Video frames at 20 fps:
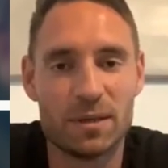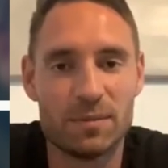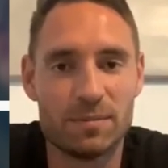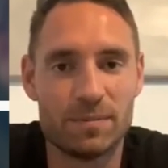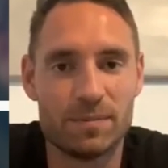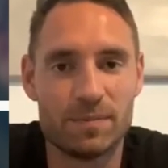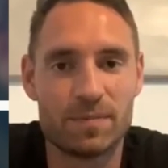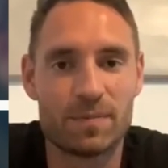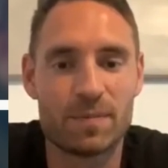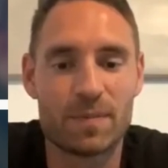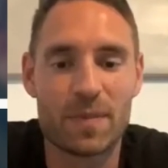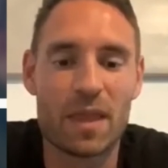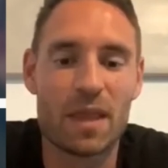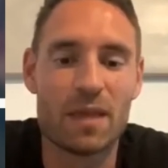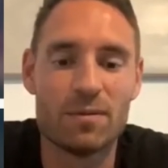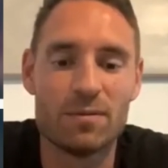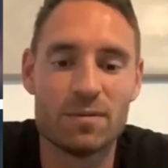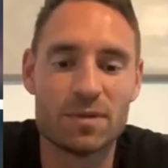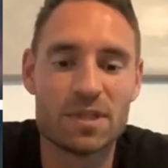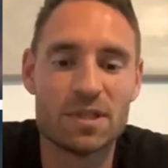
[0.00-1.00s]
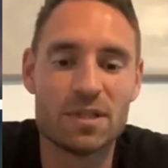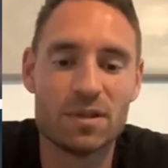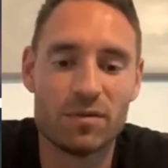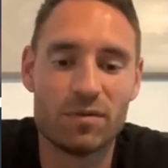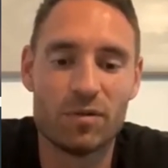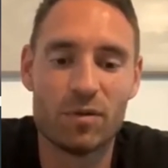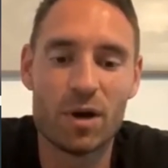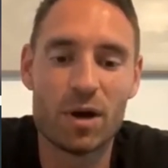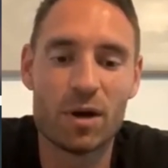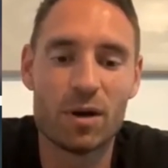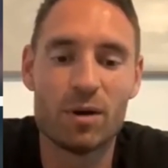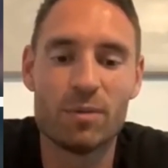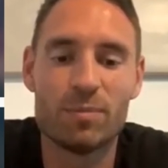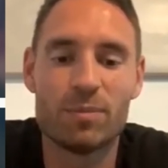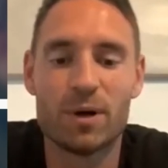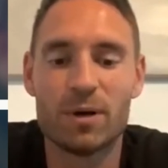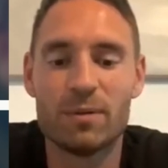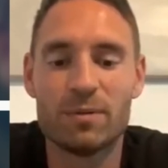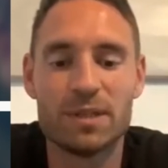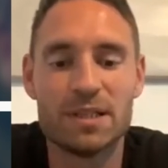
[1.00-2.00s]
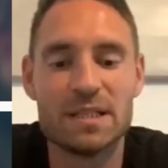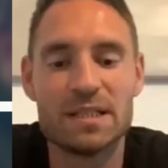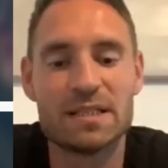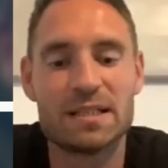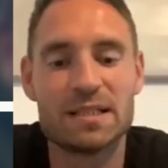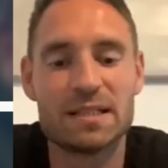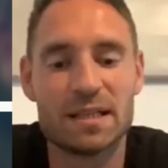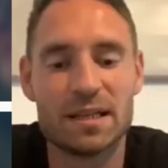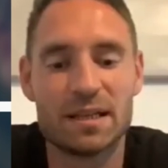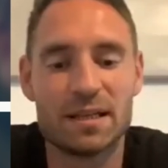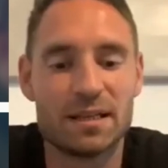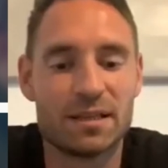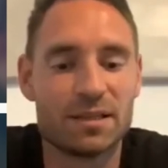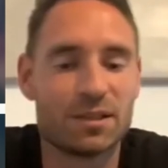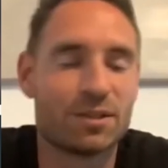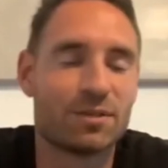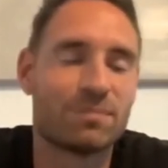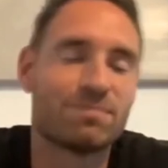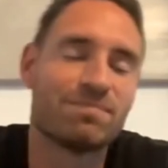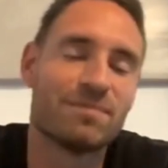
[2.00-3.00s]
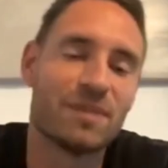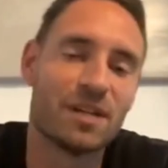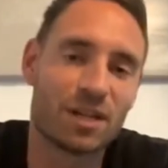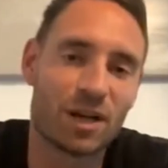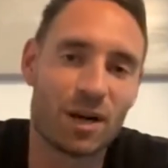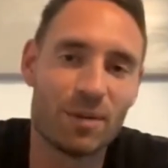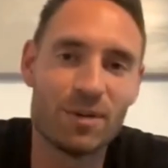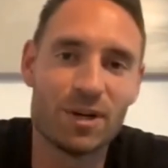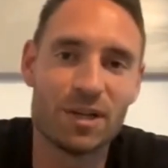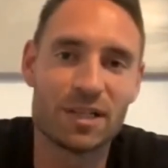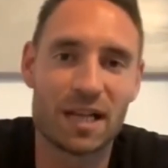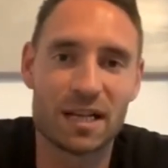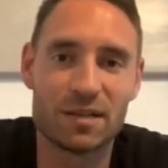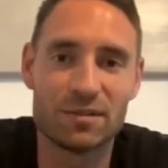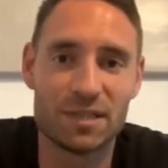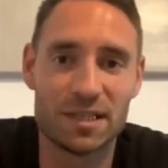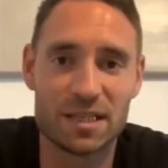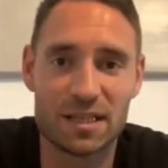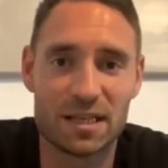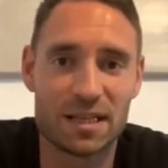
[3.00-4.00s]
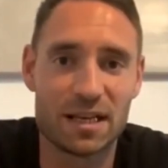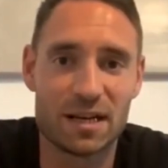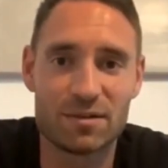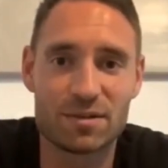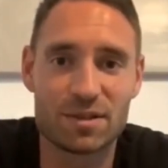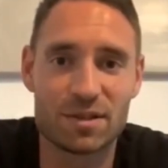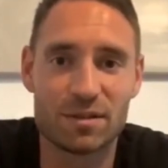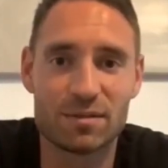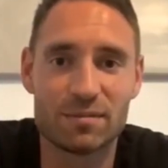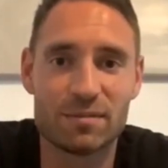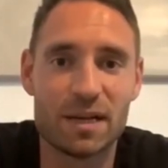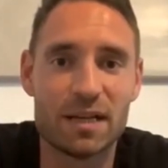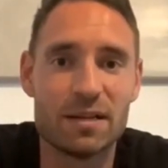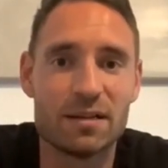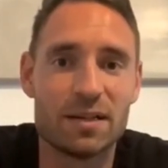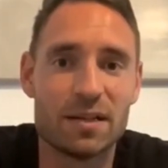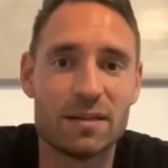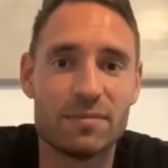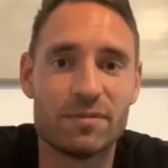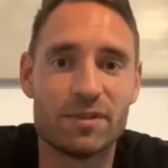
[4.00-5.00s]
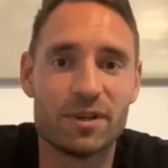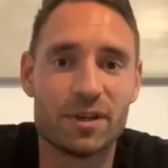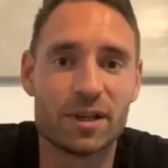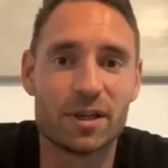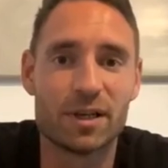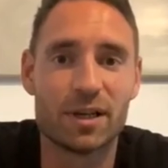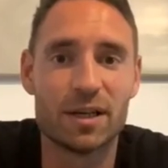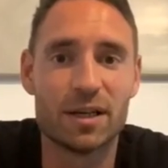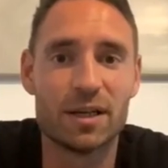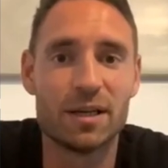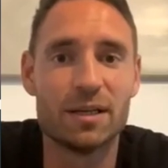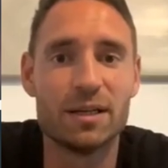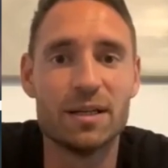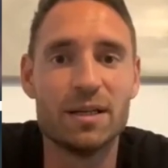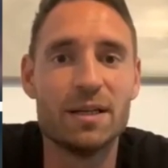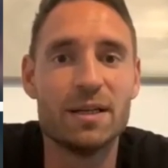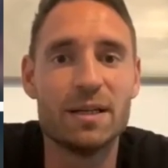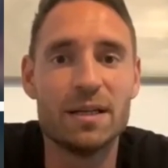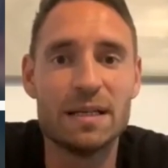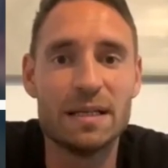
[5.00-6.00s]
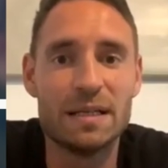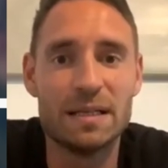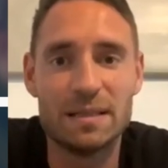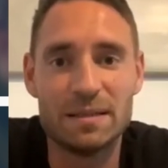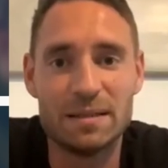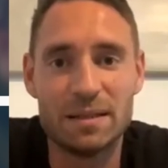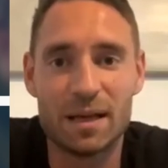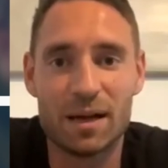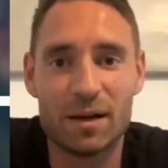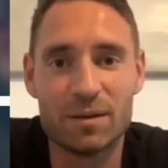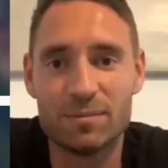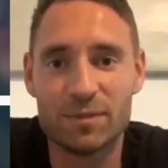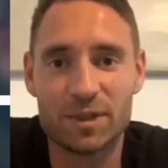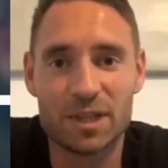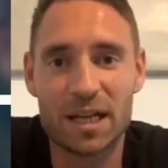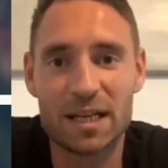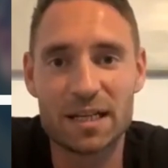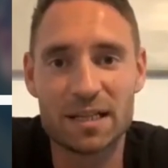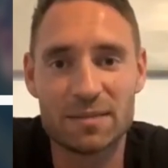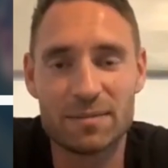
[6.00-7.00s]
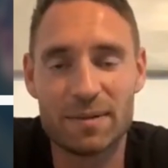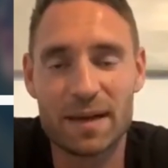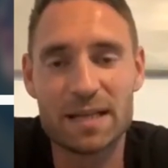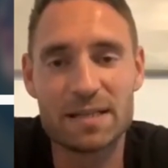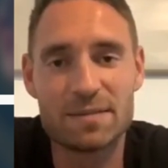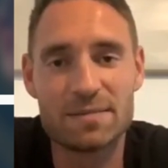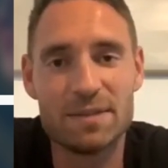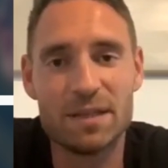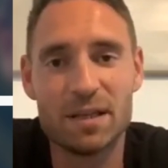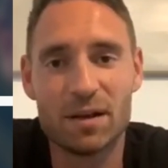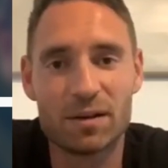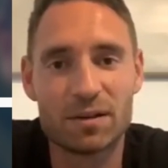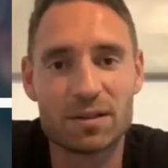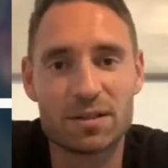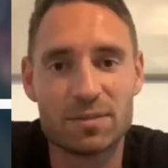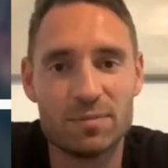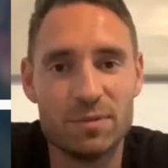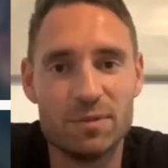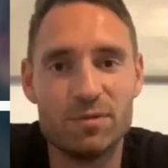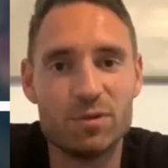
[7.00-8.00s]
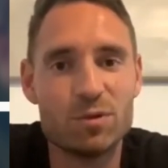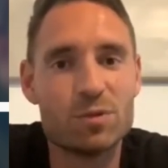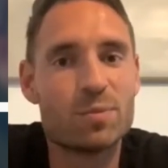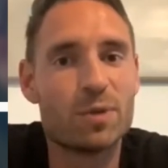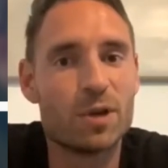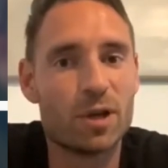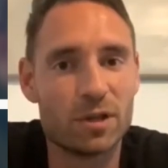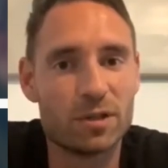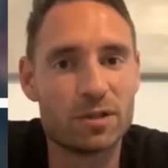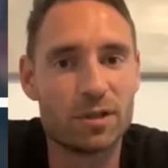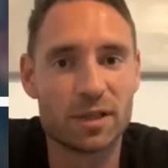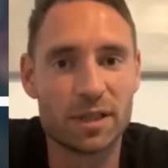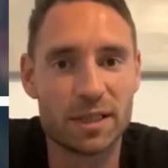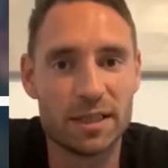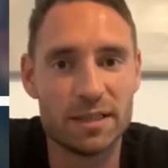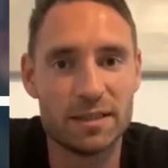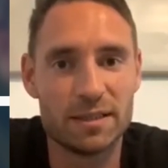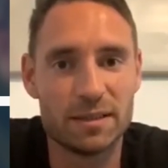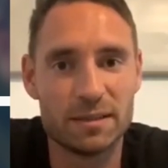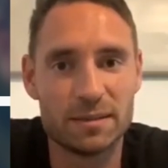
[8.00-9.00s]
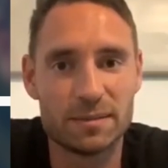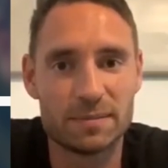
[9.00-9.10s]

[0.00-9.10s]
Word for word: ähm, was ich da vorhabe, aber das äh, kann man halt auch noch nicht genau sagen, weil halt einfach äh, ja, man auch nicht weiß, wie lange es mit Fußball halt dann geht.